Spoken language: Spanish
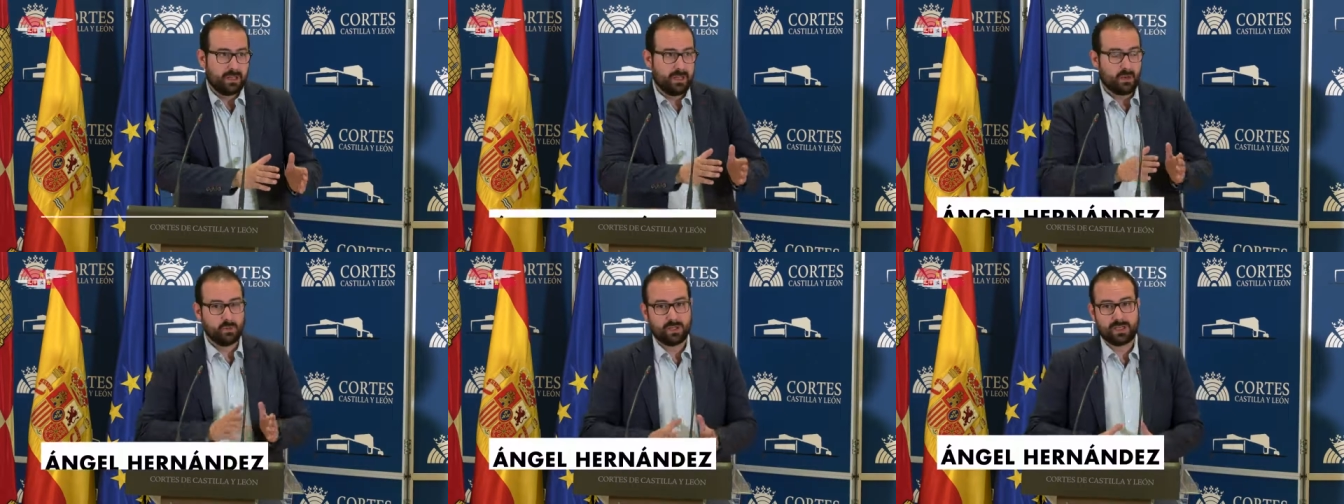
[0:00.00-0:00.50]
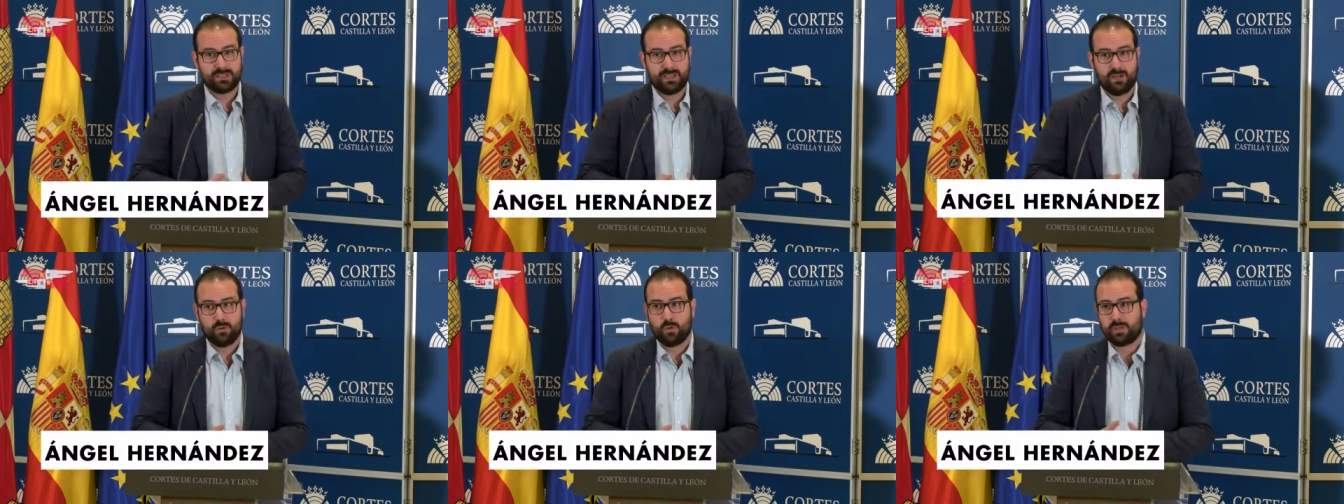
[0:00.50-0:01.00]
la Junta de Castilla
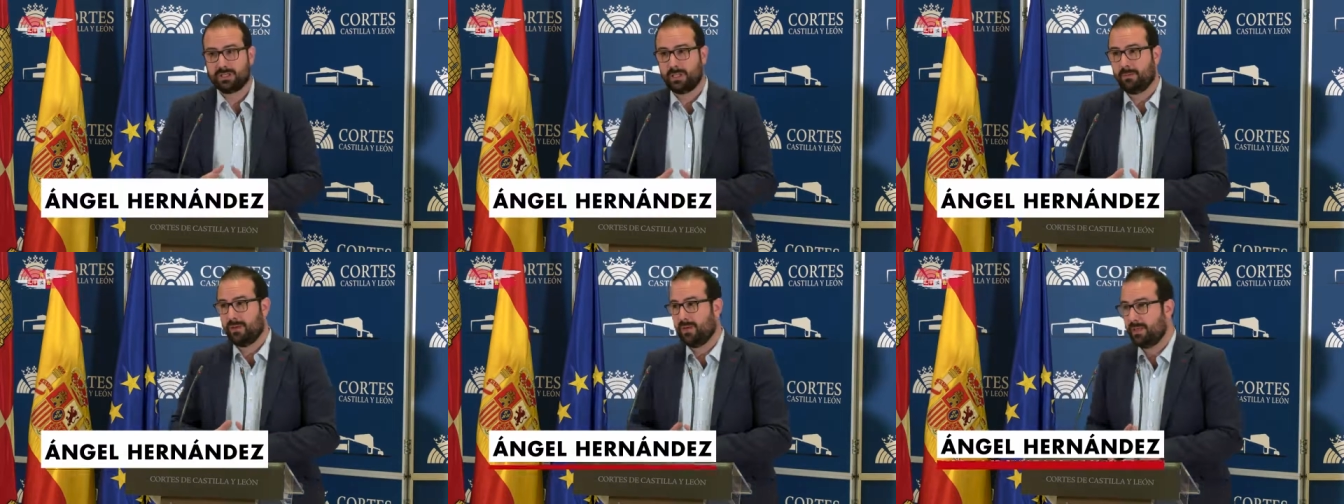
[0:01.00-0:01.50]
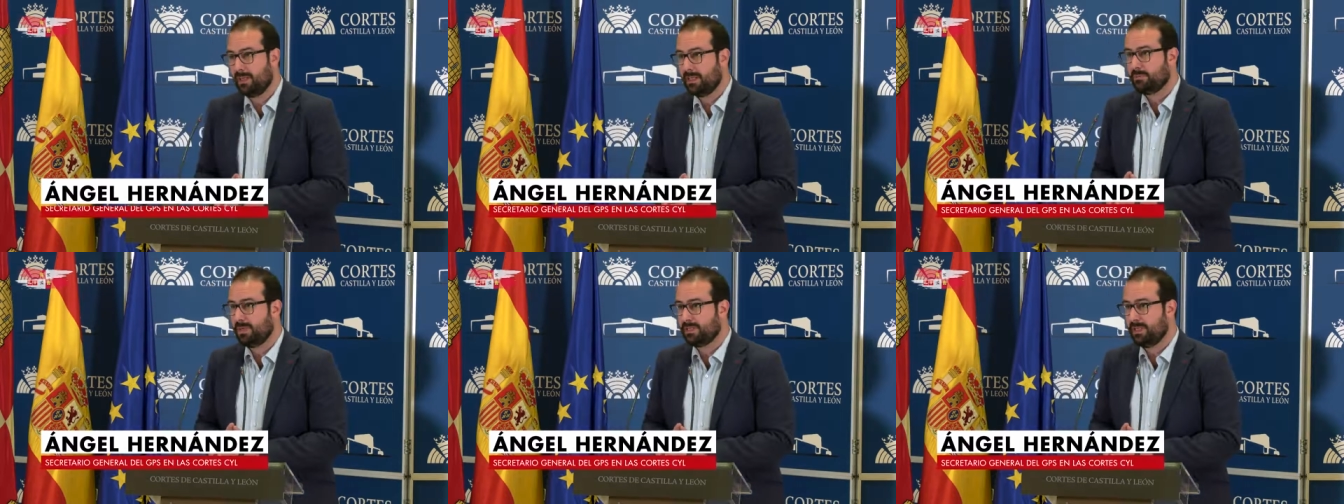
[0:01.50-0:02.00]
y León lo que estaba
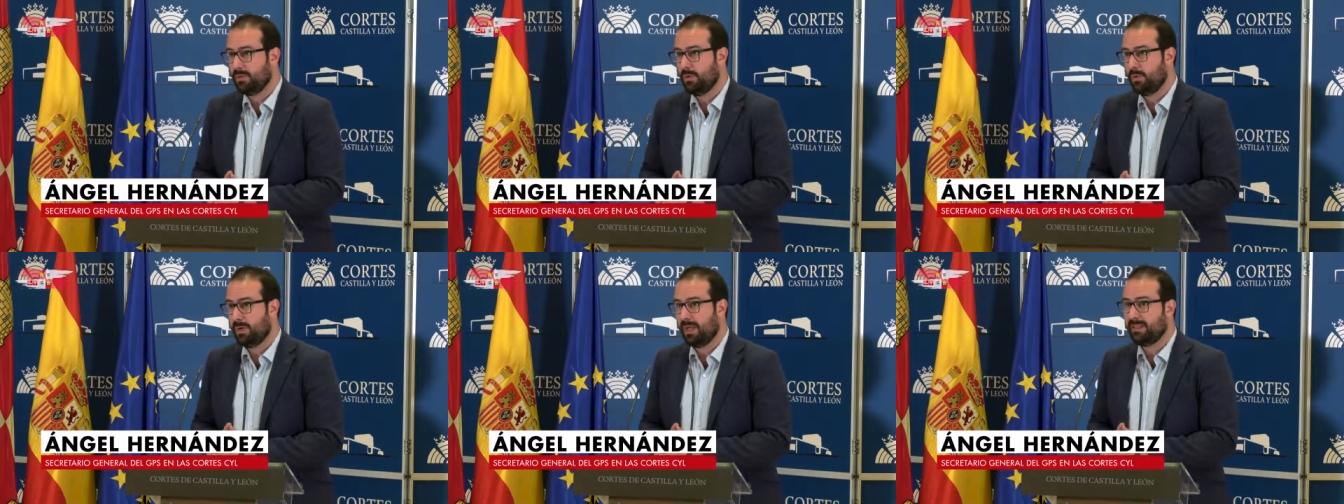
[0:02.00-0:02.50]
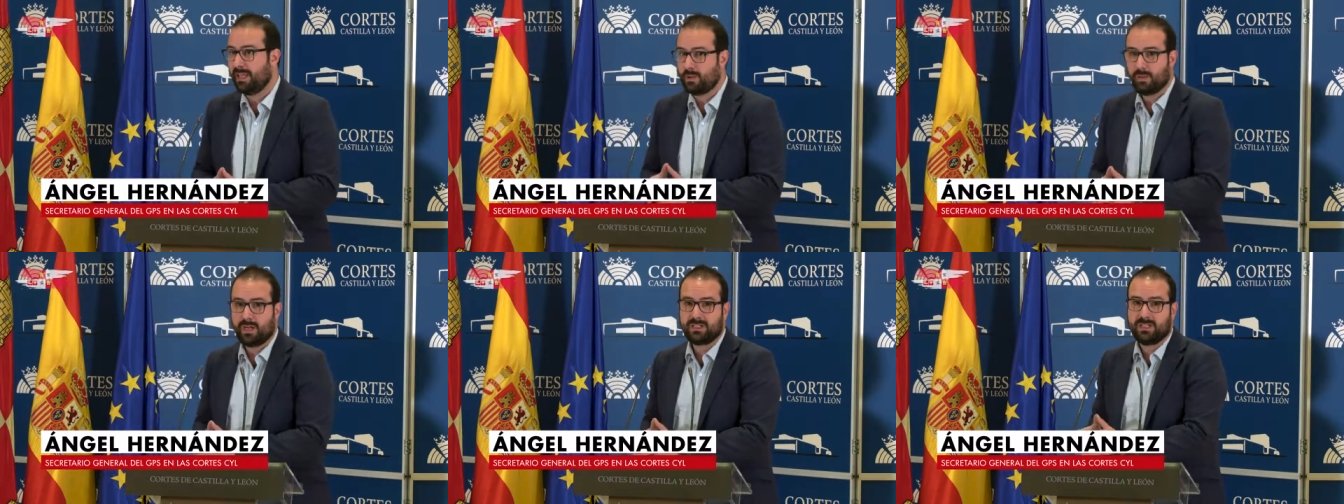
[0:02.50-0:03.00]
es pensando en
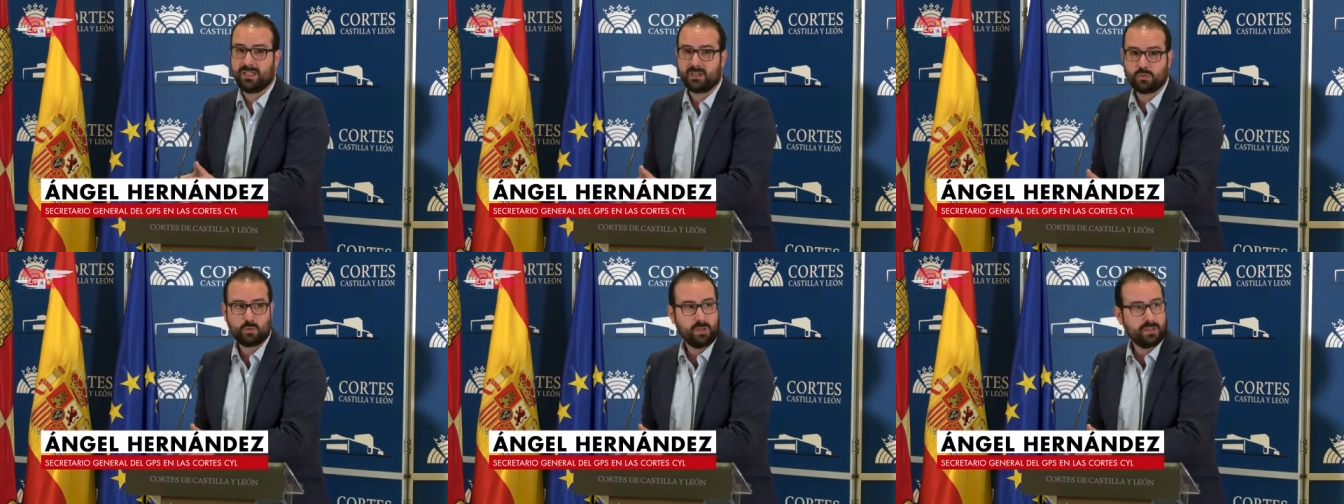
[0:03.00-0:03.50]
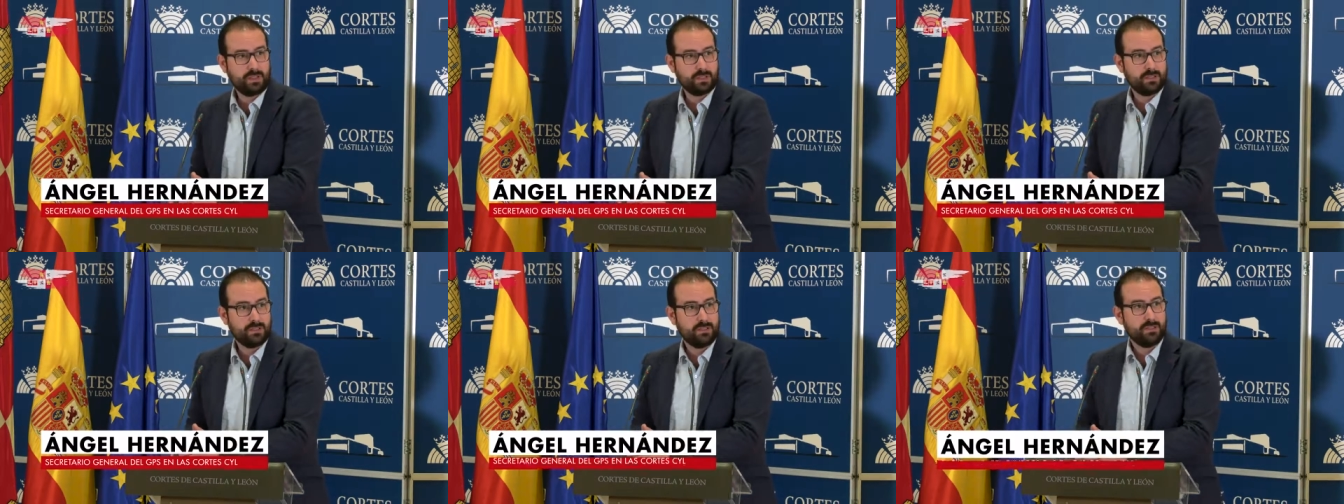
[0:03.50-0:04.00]
ayudar a sanear sus cuentas.